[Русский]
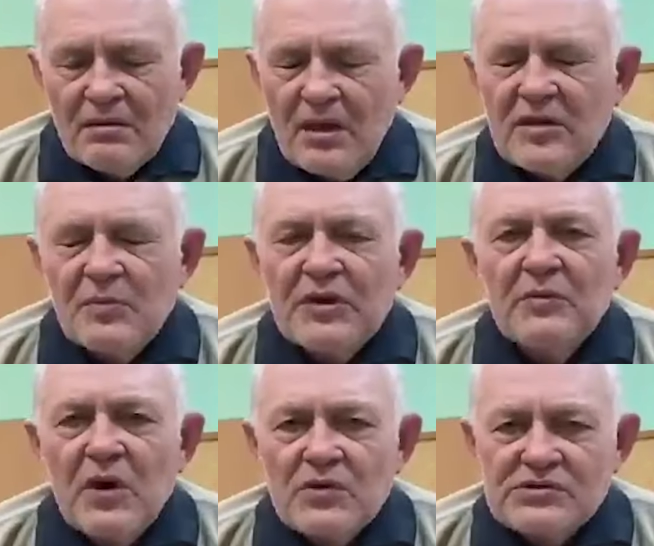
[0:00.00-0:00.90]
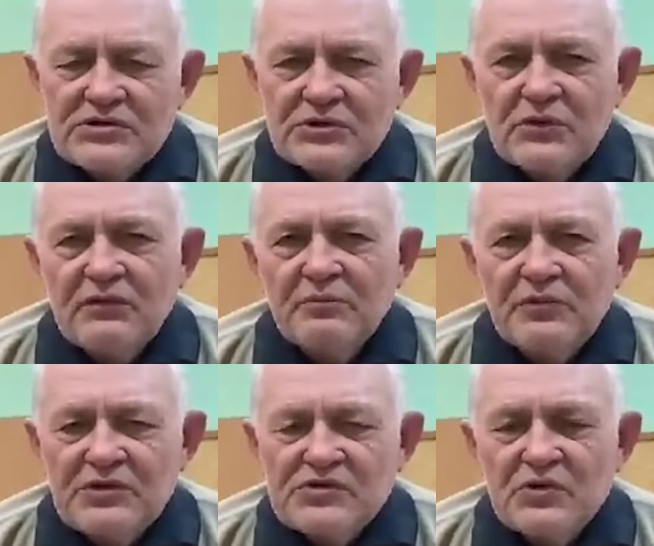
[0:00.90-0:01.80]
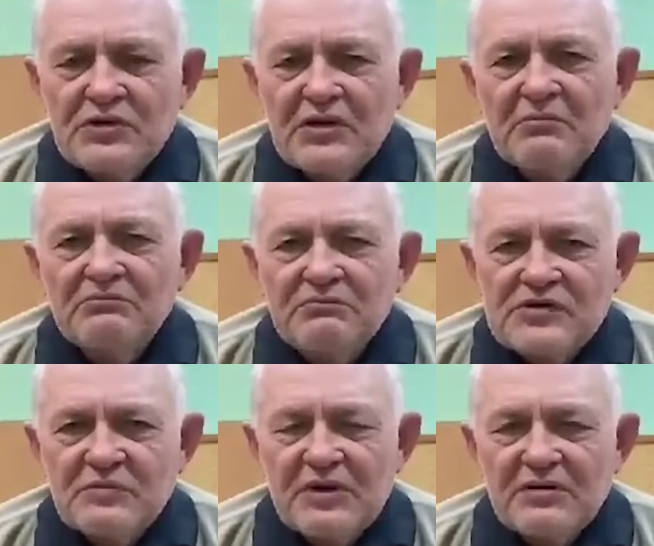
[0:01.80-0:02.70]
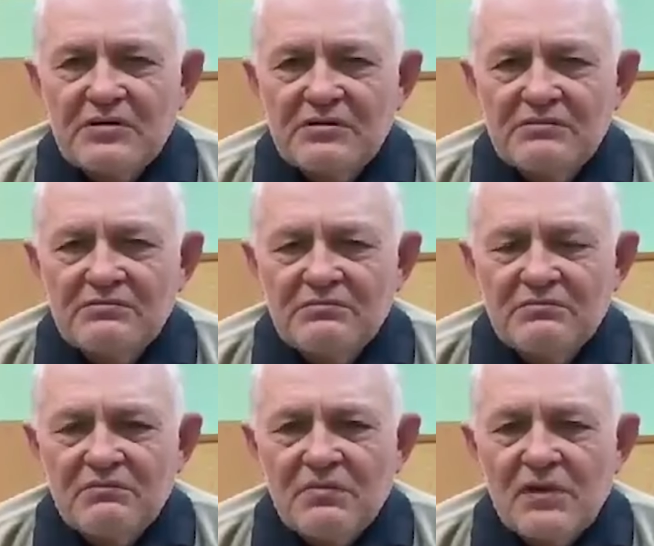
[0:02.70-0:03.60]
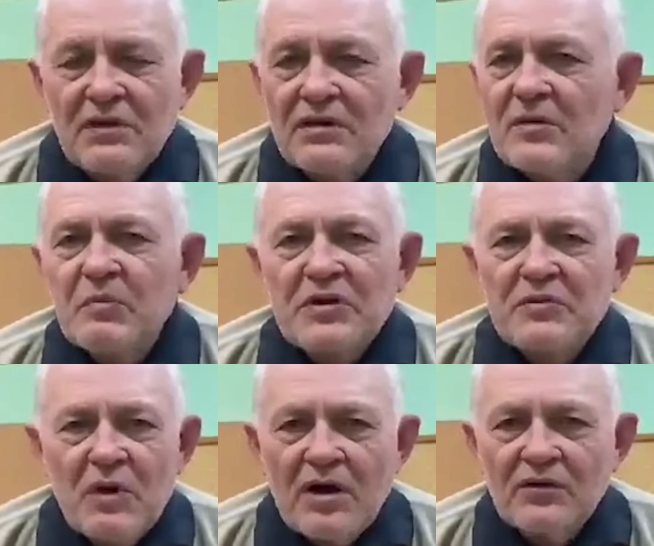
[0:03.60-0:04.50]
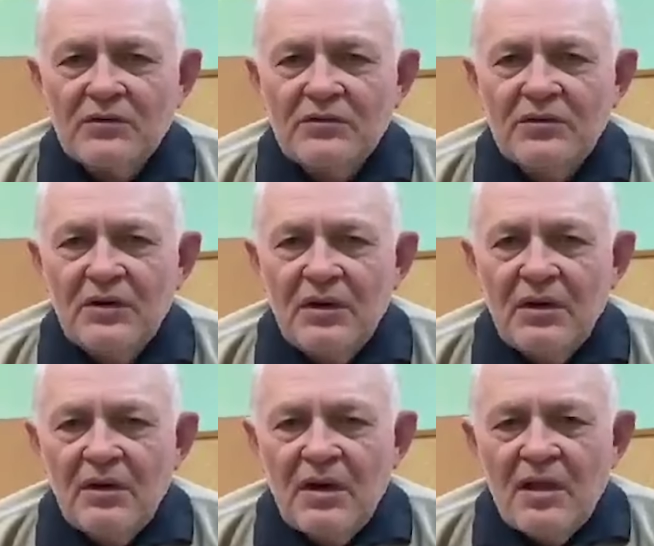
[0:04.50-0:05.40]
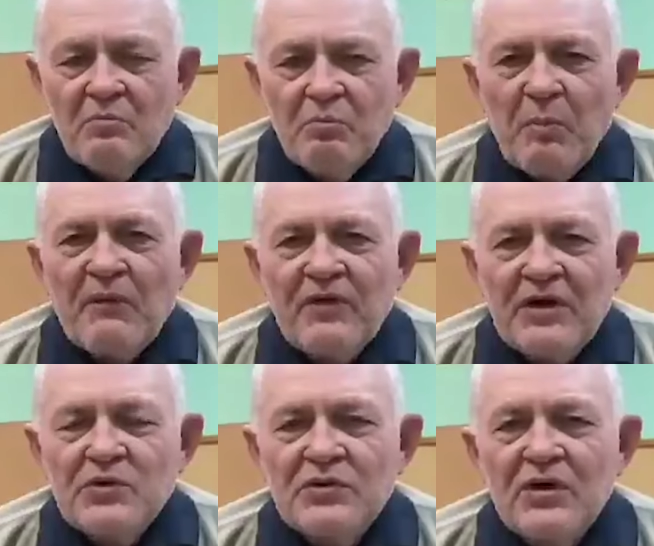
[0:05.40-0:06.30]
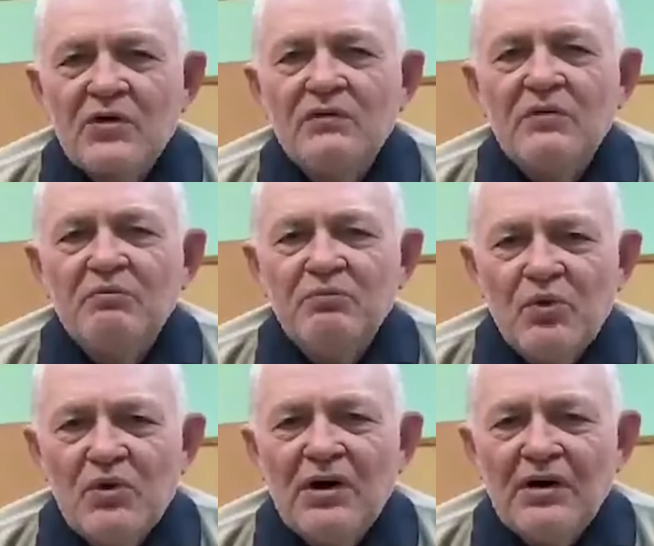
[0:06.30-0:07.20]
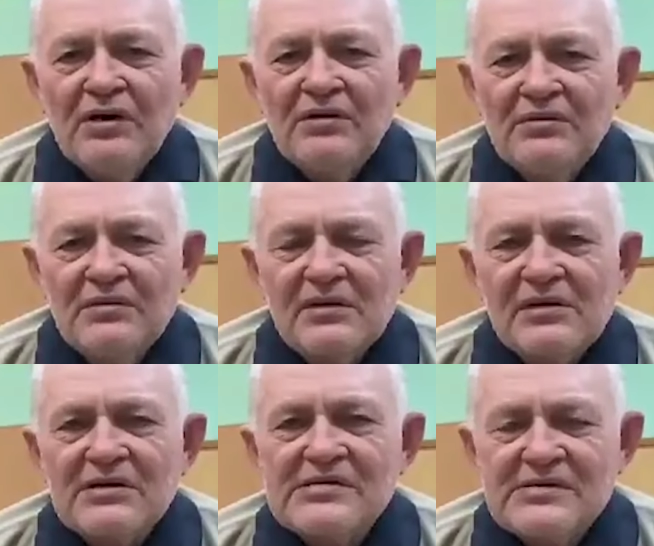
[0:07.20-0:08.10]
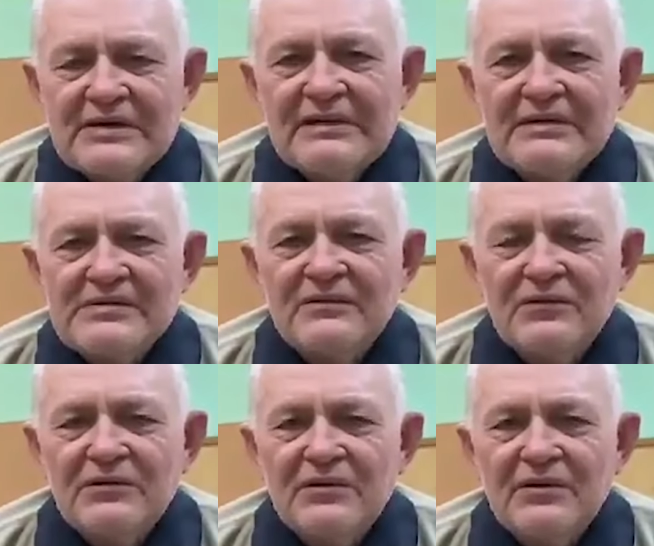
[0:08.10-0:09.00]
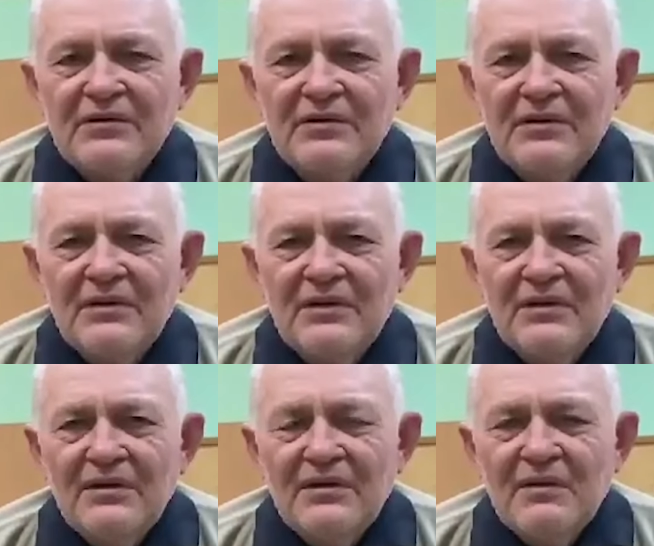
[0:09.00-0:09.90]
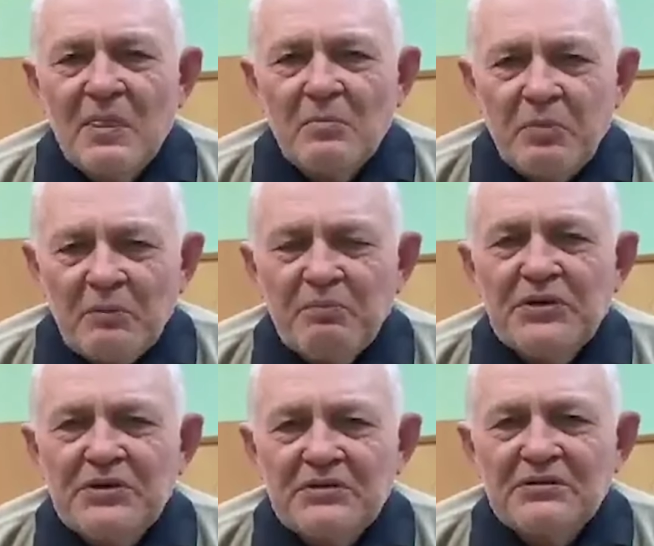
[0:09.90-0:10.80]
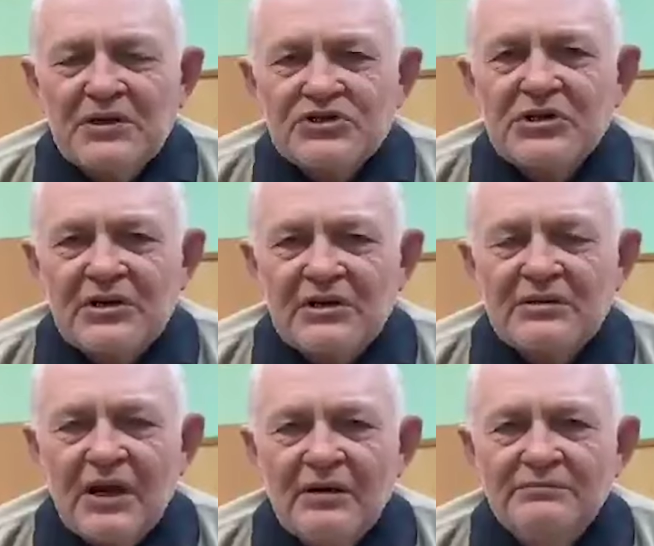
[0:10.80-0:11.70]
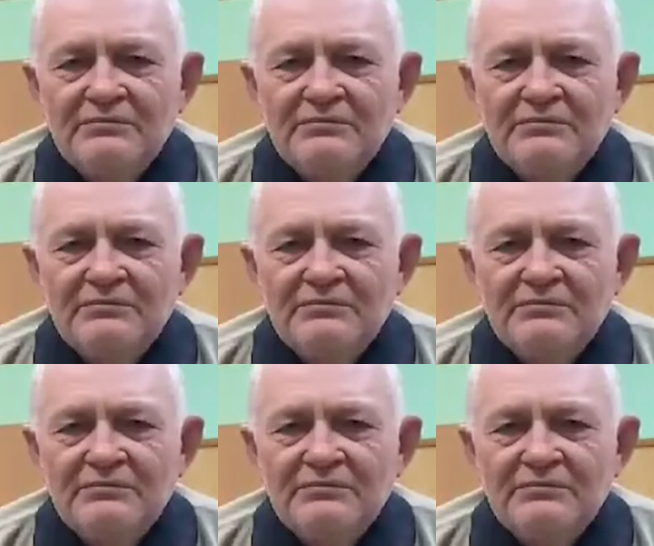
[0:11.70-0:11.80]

Я не понимаю, за что вы несете нам смерть. Я не понимаю, по повелению какого Бога Россия сегодня бомбит наши города.